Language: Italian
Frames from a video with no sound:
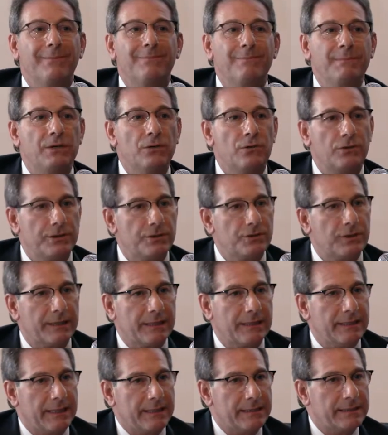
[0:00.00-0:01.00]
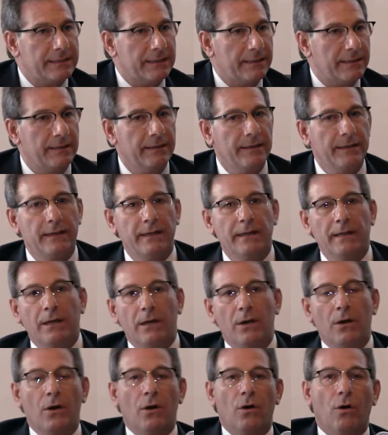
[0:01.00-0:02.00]
ha minori certezze
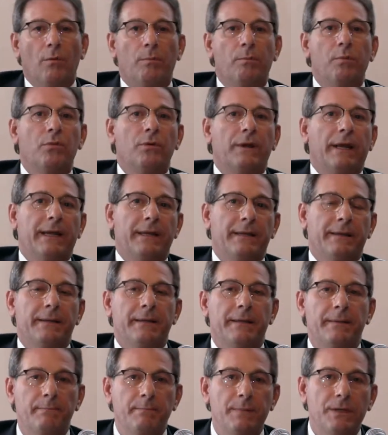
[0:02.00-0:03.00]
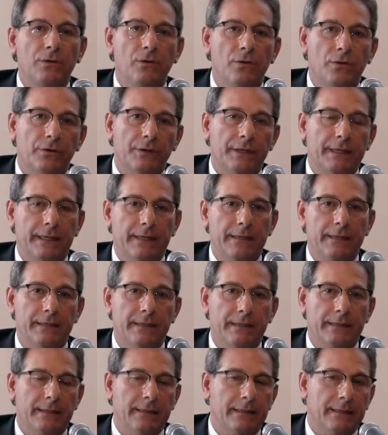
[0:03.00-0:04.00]
oppure minori,
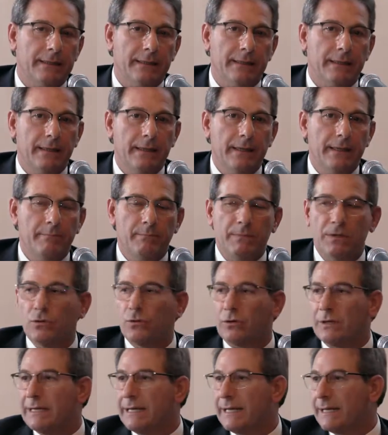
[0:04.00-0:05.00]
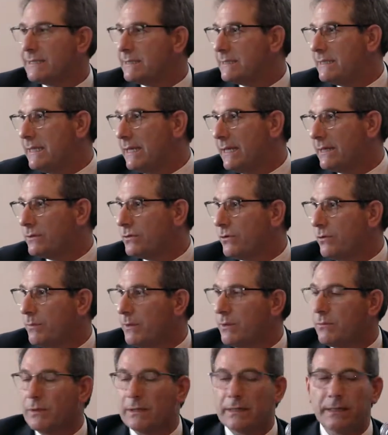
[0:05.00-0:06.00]
eh, minori garanzie,
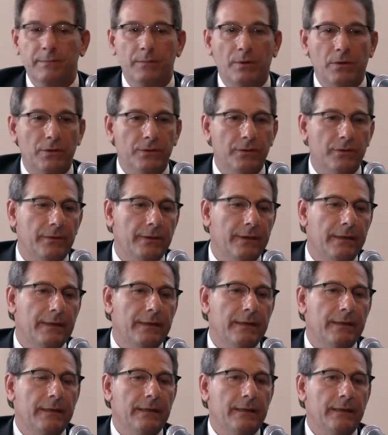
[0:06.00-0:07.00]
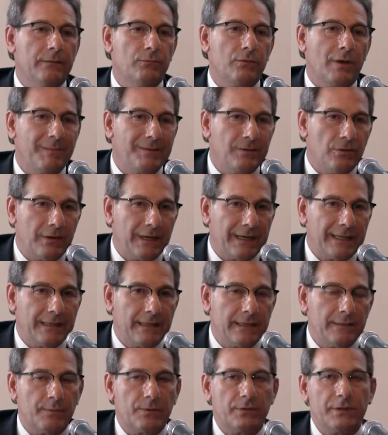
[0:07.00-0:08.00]
insomma in qualche modo eh, una minore
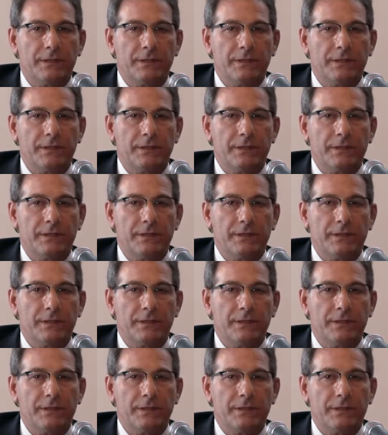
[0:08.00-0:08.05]
rete di